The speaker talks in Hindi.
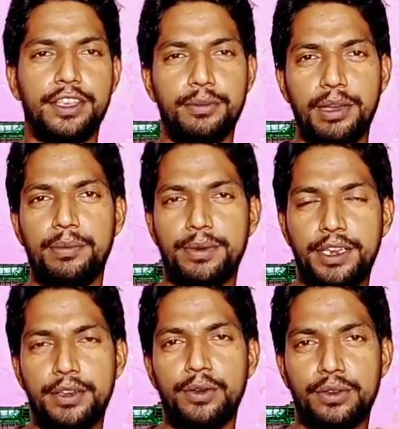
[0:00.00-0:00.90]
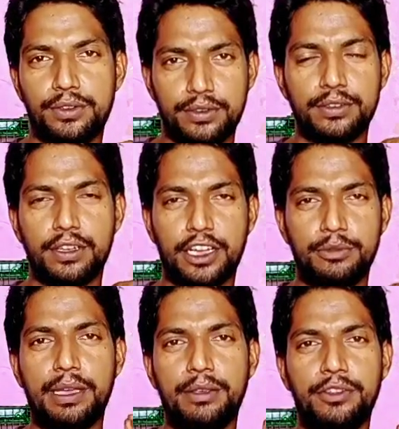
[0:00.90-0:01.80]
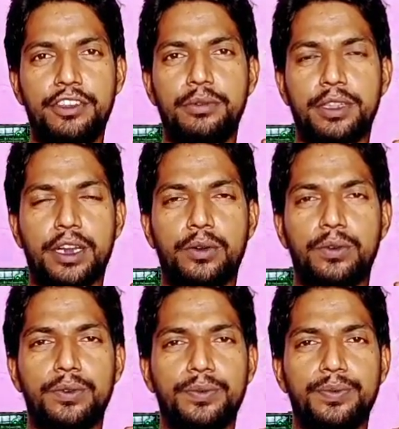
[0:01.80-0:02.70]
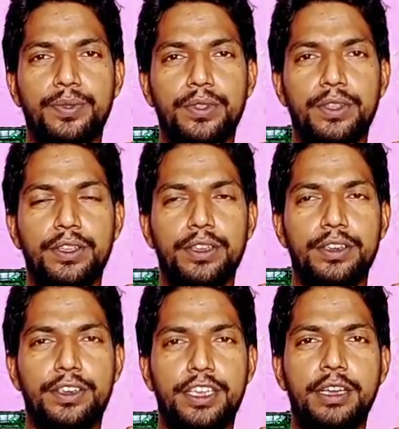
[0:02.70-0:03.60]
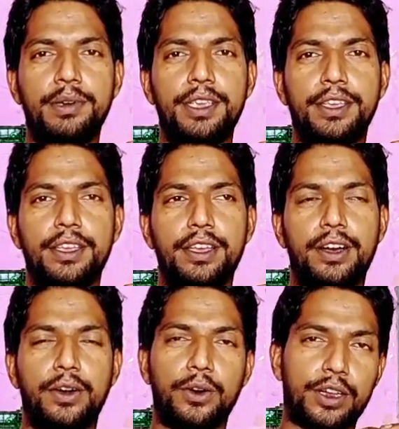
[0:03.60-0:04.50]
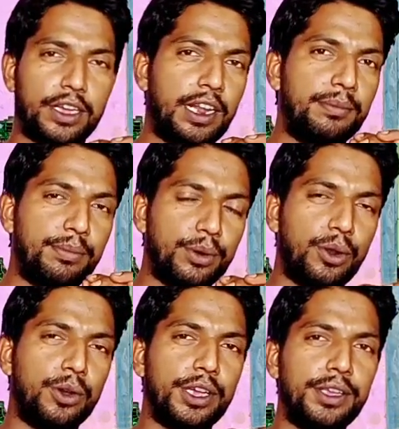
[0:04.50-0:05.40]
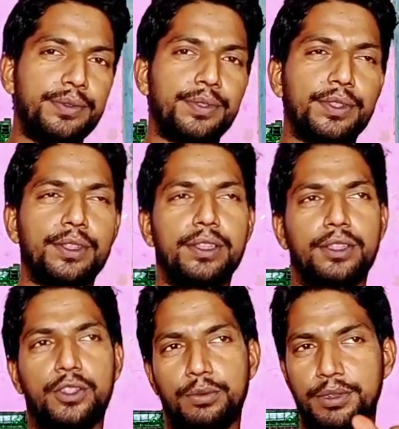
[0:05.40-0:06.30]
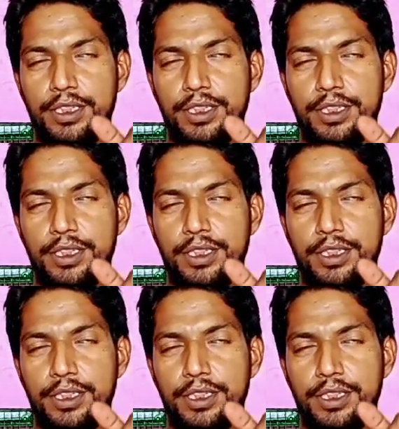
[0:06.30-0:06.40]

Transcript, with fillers: ये मैं अपनी अजमाई हुई चीज़ बता रहा हूँ ठीक है भाई और अगर आप बोलोगे तो